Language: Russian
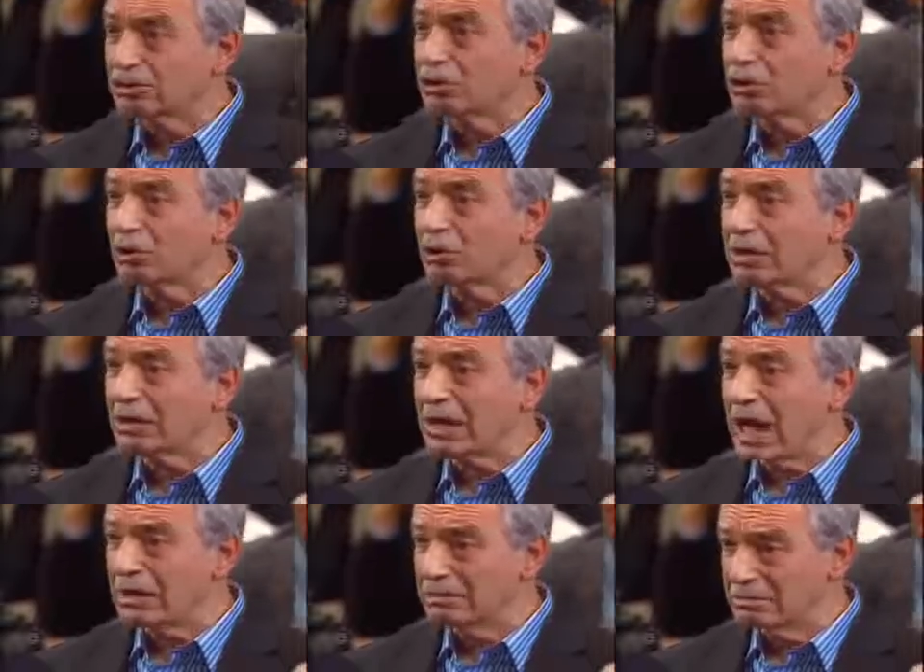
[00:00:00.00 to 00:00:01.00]
Он не
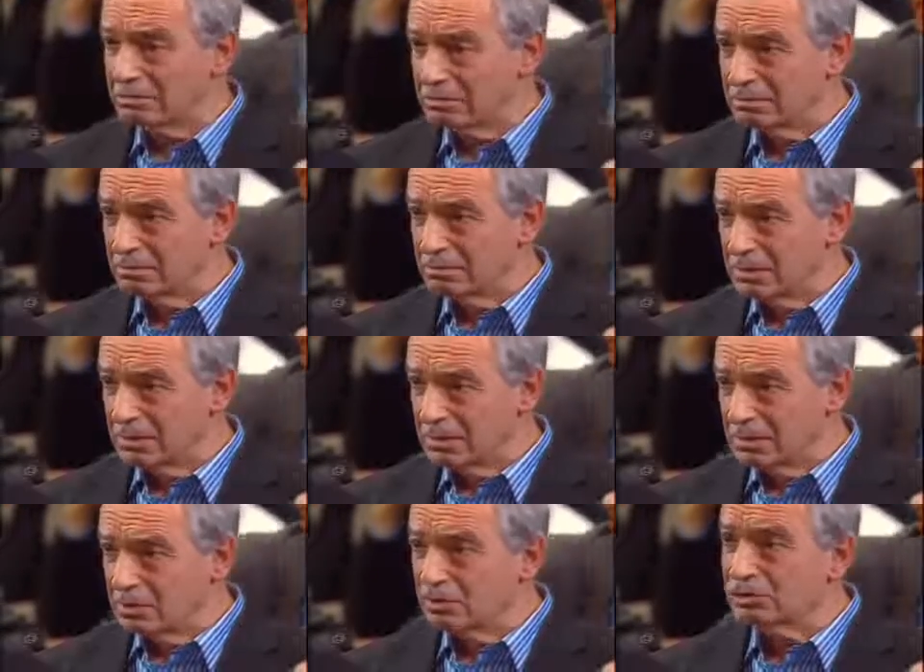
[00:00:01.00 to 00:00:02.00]
хулиган.
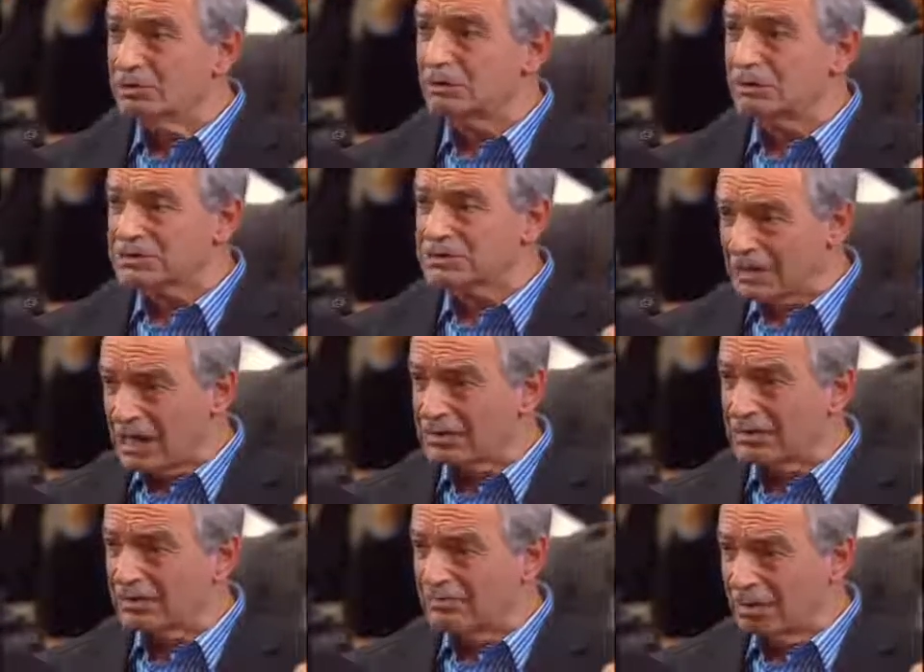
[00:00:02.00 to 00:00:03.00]
Он не
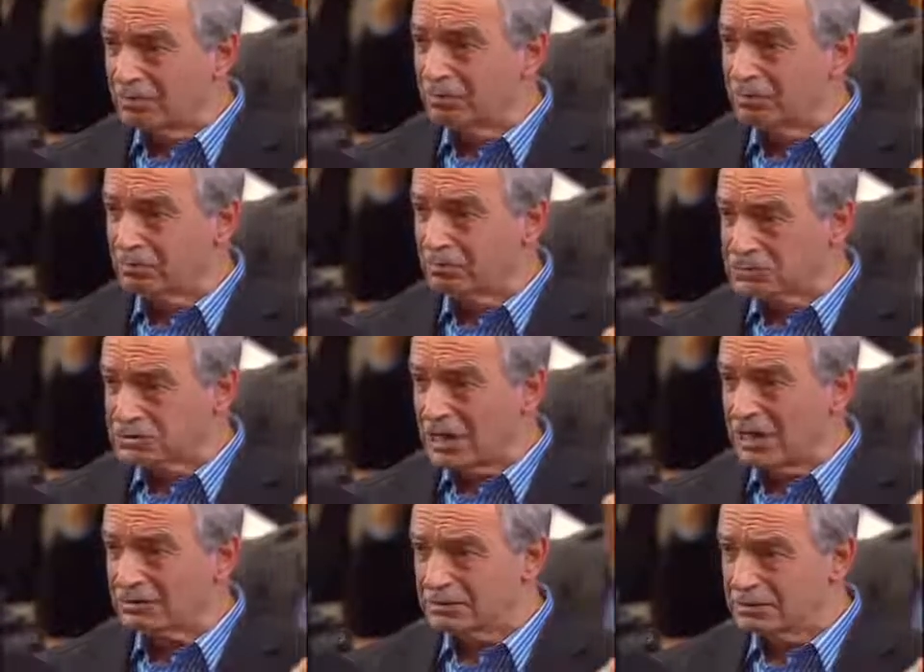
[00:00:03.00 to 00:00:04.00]
пристанет к вам на
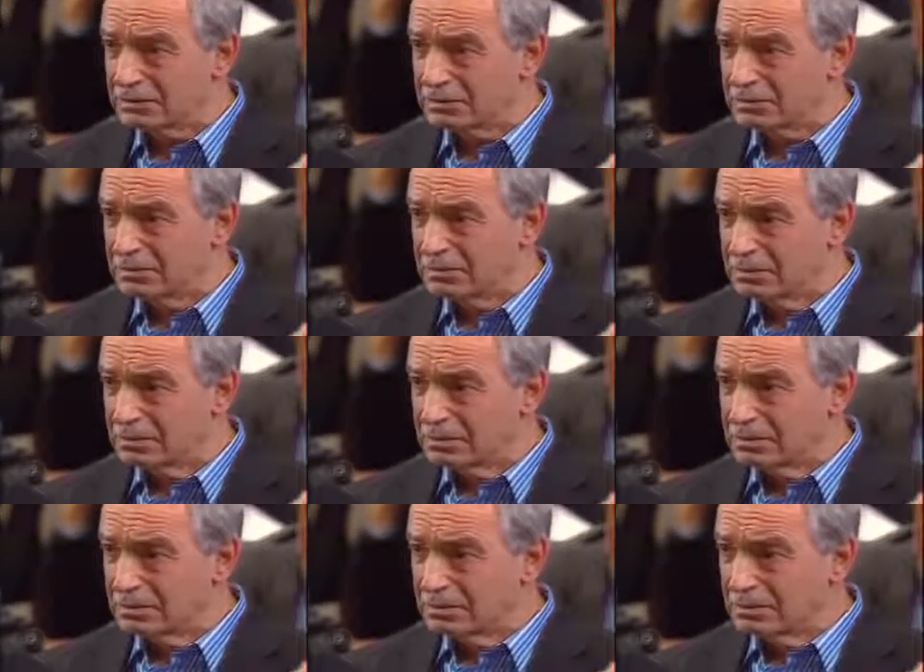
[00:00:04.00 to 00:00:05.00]
полустанке.
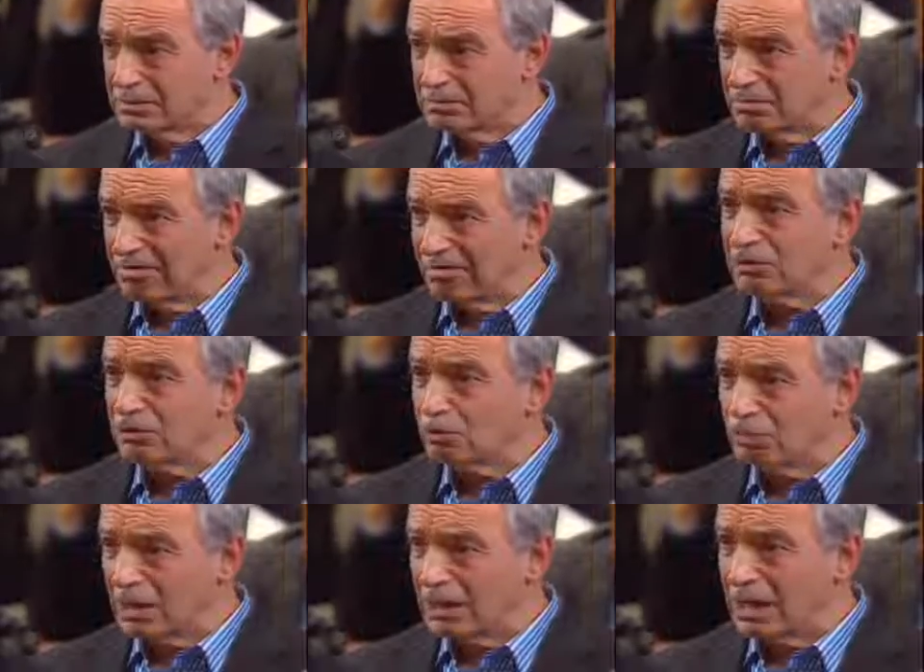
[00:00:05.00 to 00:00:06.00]

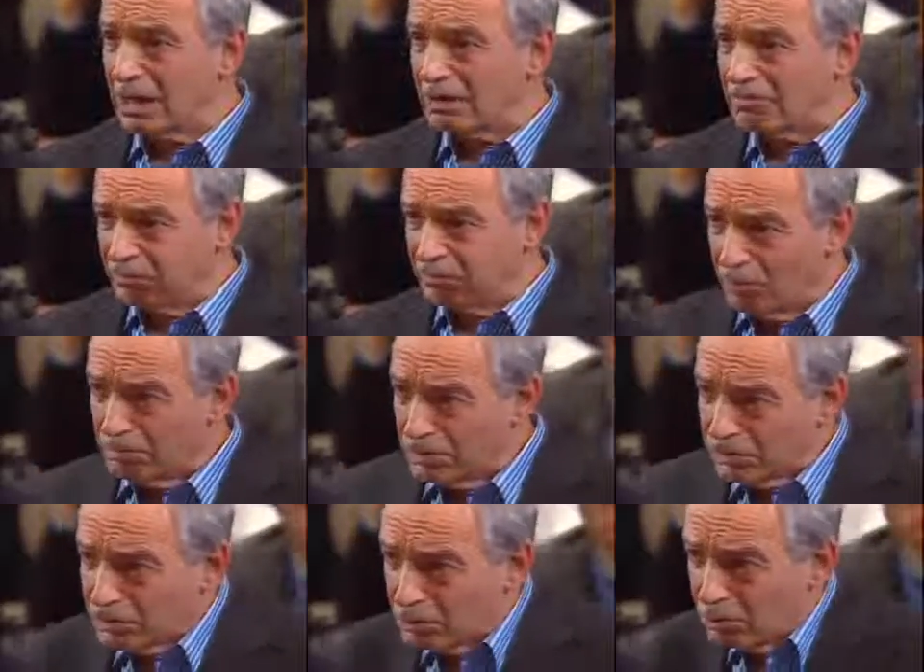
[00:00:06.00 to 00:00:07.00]
Войну Малахов,
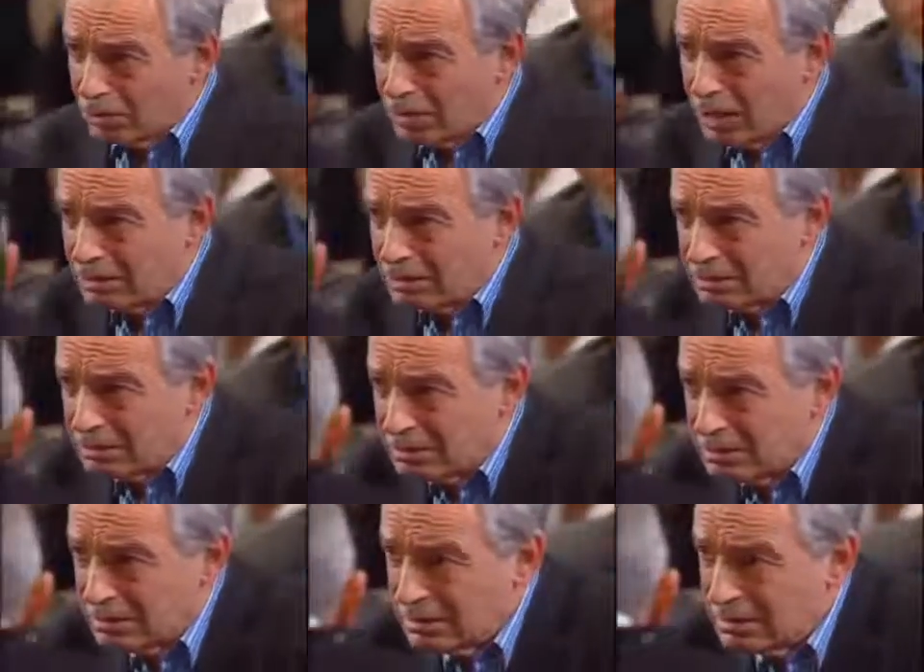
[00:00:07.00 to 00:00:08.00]
помните, Курган?
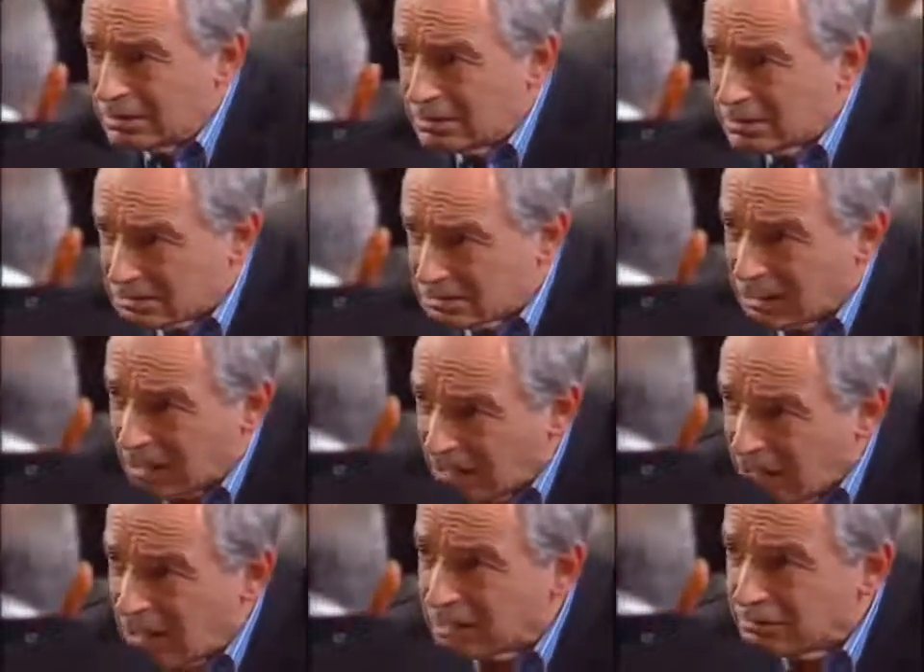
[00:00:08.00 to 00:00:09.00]
С
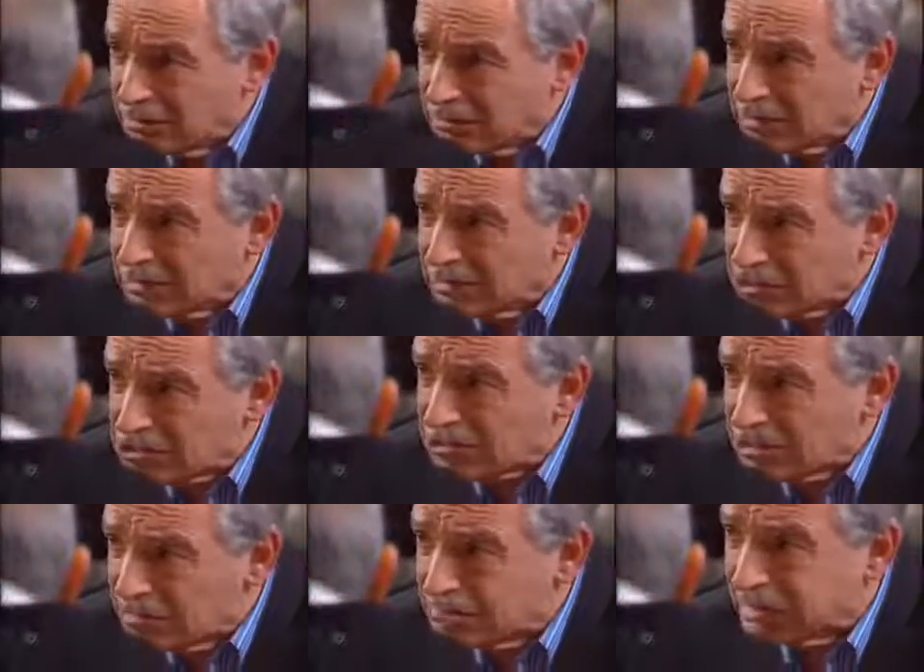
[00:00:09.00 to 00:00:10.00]
гранатами такие
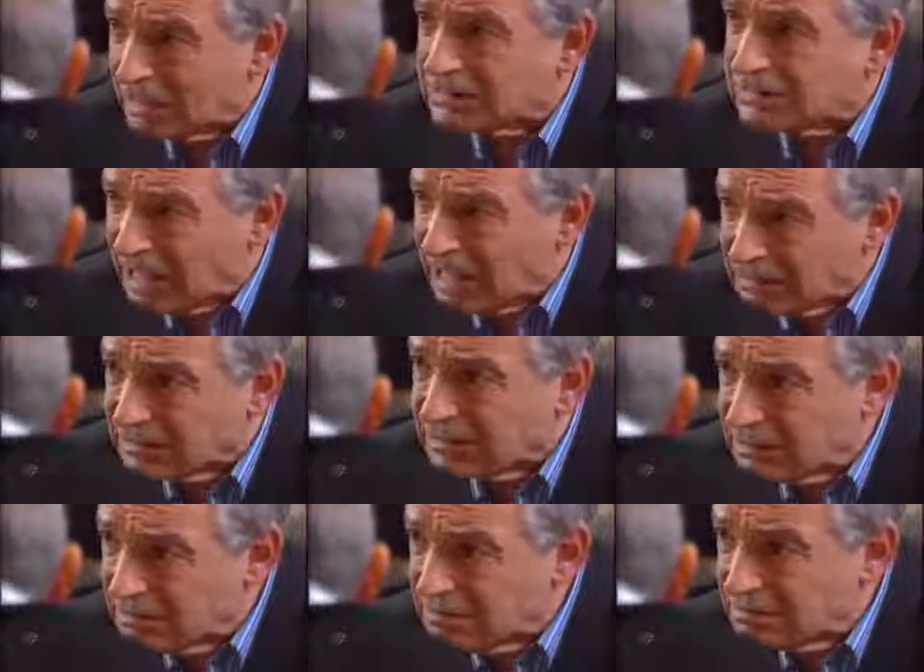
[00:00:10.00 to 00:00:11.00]
шли под
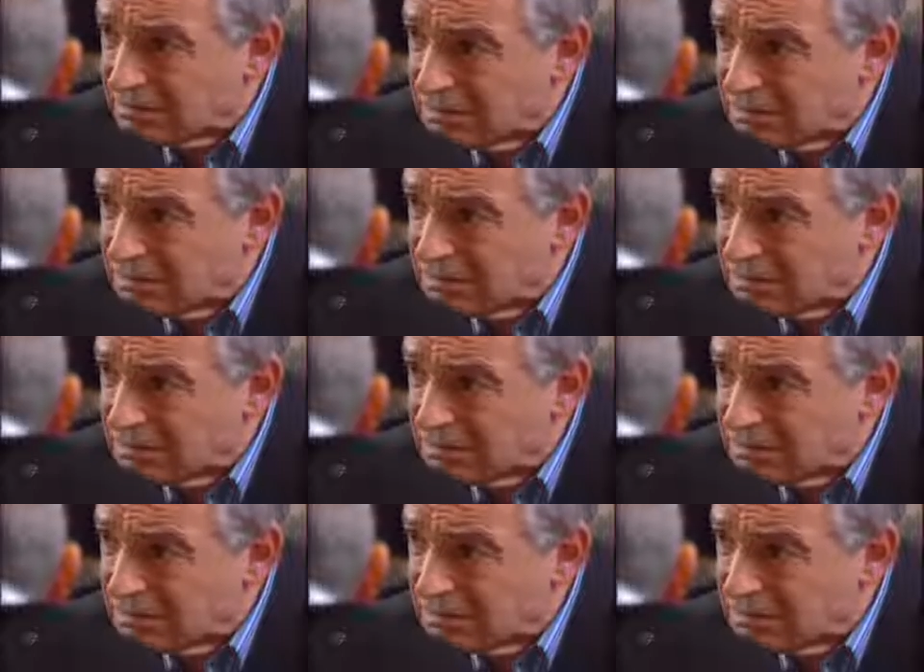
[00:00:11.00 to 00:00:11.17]
танки.